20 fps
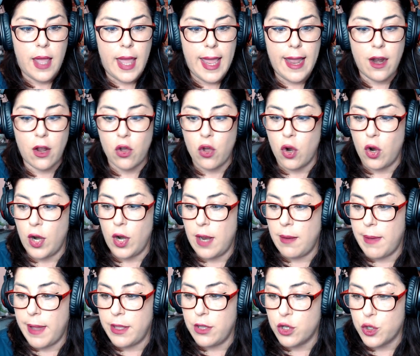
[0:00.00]
El
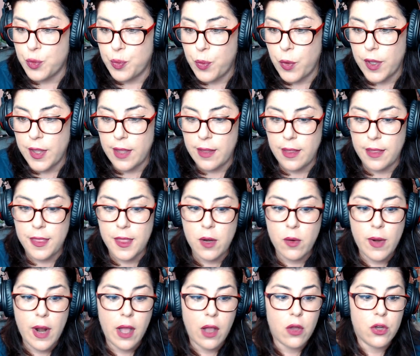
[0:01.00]
coronel Baños puede decir
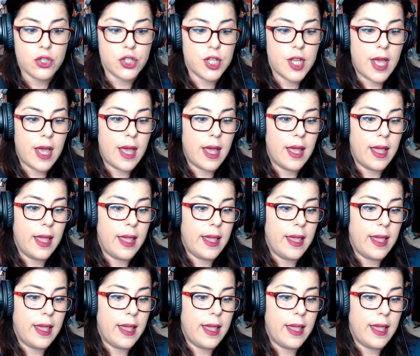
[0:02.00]
una cosa,